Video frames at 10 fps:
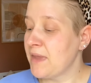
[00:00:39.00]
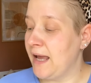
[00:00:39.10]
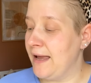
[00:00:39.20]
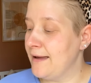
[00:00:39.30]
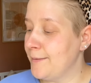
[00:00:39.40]

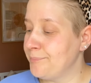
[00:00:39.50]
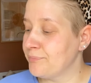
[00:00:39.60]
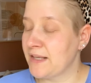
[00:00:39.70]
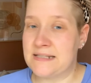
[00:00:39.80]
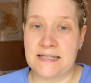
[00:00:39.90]

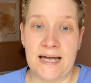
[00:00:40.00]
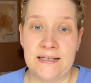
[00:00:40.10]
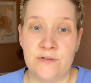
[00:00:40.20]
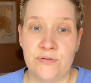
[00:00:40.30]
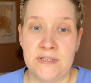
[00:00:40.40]
Ähm, es sind
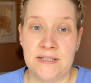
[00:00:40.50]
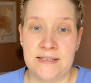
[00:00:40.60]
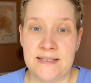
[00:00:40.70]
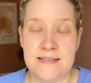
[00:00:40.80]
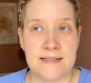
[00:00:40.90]
keine
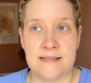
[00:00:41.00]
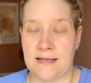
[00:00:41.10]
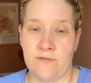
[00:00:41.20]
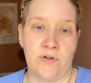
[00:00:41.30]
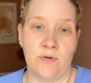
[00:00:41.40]
Affiliate-Links, es ist
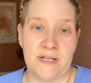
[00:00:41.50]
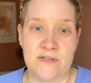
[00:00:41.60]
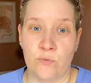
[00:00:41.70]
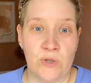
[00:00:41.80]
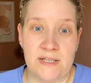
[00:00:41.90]
einfach nur
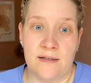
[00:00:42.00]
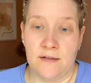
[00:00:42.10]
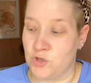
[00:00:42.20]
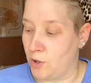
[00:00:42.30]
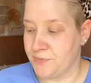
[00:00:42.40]
das, wo ich
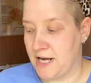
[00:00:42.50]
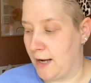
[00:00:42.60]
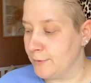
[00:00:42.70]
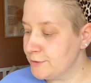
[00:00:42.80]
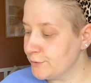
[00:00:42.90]
geshoppt
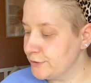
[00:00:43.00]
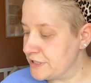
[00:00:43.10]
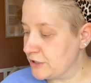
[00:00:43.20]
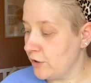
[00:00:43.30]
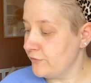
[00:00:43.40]
habe. Und
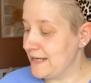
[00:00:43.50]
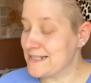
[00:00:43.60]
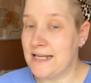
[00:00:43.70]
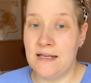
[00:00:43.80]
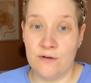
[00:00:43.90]
ich hoffe,
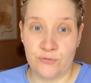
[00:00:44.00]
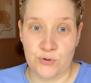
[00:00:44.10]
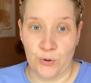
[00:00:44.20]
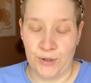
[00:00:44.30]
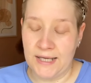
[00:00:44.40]
es
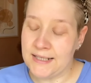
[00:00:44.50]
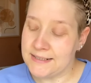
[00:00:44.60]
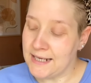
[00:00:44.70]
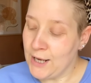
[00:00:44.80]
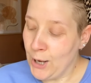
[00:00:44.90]
hilft
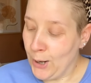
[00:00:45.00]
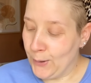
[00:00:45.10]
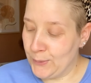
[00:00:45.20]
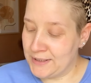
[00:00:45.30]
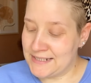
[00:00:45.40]
euch.
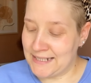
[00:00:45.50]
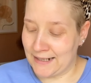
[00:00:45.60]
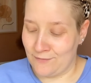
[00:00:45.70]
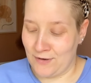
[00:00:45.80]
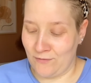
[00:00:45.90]
Und ja,
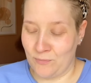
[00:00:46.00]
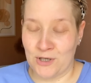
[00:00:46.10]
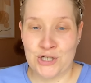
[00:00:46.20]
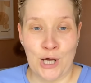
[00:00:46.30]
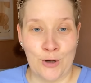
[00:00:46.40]
dann werden wir mal
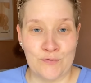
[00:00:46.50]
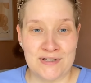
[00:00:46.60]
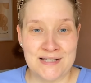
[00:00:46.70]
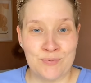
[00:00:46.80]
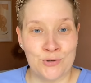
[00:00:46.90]
schauen,
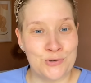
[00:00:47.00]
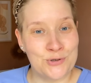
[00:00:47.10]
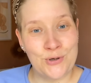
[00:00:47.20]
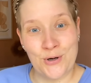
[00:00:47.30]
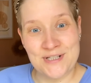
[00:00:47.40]
was die
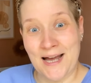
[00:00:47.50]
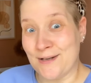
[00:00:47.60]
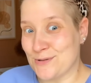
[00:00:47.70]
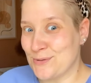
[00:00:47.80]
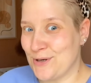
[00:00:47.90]
Produkte heute
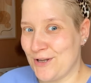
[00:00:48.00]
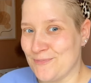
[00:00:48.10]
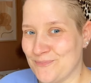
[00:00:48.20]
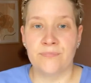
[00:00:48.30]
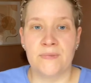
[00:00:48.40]
alle so können.